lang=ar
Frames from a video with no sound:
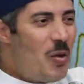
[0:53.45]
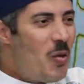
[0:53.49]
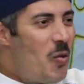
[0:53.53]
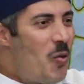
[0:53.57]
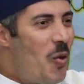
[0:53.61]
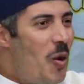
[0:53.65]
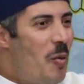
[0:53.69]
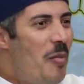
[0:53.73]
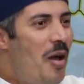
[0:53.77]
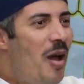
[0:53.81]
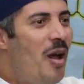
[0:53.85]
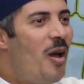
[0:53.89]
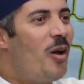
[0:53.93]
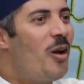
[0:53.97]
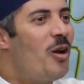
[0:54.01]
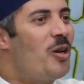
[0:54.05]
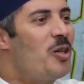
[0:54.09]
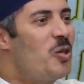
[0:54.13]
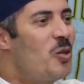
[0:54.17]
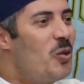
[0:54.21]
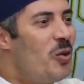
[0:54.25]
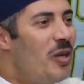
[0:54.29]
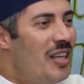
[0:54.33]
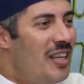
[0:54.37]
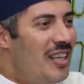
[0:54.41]
ومع
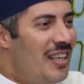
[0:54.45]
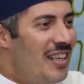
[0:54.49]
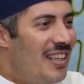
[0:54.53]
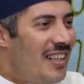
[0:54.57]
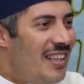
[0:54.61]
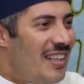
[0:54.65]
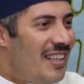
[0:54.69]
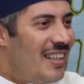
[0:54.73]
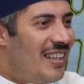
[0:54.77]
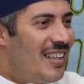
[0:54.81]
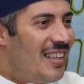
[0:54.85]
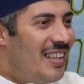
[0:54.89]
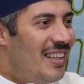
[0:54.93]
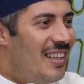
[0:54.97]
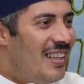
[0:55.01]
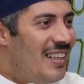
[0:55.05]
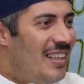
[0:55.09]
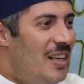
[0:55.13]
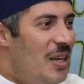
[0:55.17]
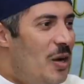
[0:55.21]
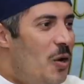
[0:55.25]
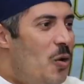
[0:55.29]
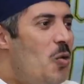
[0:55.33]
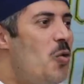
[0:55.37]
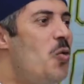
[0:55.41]
رجل
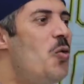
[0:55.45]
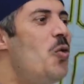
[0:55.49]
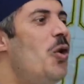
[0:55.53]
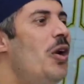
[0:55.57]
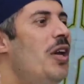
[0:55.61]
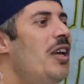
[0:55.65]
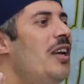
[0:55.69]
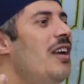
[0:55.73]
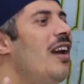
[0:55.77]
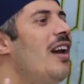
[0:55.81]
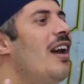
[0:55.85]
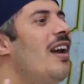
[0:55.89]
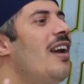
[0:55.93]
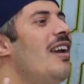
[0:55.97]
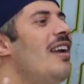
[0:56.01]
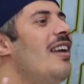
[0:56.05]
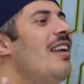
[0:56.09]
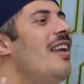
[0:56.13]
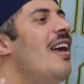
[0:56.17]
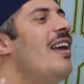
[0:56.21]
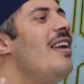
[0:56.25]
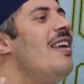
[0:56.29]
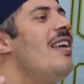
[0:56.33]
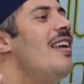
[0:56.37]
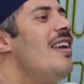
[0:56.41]
أوحي
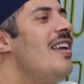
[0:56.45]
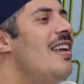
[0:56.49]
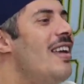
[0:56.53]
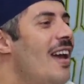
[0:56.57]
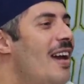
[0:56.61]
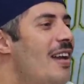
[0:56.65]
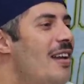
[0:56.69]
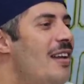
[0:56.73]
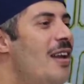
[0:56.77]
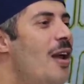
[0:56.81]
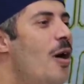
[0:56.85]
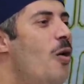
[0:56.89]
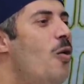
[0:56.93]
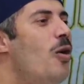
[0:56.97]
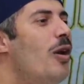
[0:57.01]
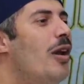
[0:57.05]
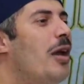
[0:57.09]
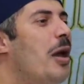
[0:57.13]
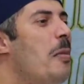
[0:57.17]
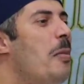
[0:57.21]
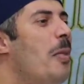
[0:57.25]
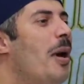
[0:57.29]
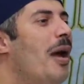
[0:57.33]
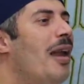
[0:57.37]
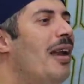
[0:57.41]
إليه أنه
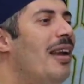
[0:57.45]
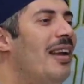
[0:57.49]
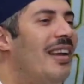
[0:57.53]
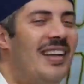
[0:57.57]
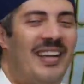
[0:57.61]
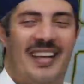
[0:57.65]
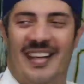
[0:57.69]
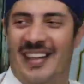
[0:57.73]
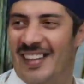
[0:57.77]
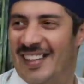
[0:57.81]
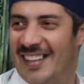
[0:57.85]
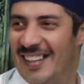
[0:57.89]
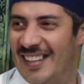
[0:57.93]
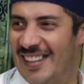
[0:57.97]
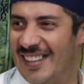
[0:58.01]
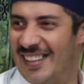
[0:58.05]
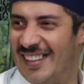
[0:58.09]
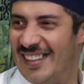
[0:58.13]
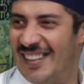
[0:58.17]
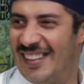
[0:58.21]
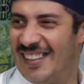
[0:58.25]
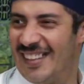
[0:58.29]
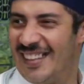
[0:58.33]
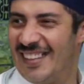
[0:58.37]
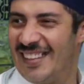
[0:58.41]
الكمال
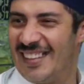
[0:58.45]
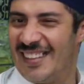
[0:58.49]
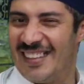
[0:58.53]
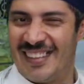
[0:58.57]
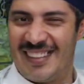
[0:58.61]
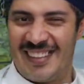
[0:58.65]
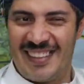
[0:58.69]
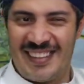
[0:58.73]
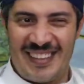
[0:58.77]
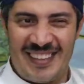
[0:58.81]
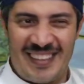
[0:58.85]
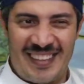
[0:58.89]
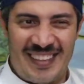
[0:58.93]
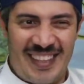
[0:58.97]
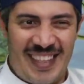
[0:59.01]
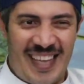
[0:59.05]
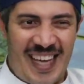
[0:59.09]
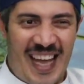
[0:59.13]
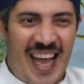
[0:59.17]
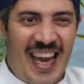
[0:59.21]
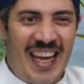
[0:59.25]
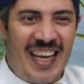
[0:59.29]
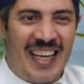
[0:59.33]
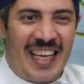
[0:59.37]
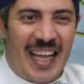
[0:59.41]
اللهم صل
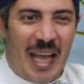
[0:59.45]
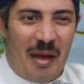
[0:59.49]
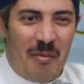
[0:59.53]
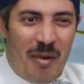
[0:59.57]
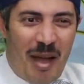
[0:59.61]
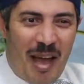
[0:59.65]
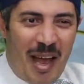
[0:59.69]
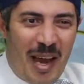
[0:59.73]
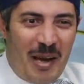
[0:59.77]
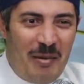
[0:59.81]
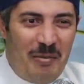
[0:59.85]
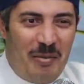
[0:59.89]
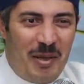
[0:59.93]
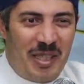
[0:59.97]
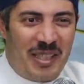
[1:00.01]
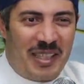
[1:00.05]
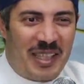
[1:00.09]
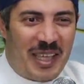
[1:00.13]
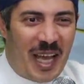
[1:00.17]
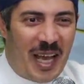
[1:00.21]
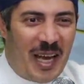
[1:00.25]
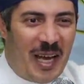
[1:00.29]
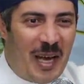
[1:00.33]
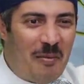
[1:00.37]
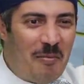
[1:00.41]
وسلم الكمال
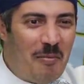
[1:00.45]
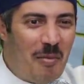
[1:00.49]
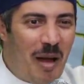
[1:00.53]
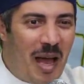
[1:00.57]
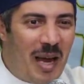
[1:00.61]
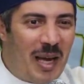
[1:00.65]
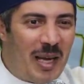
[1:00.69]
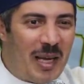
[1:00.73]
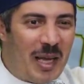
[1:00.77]
بيتكلم مع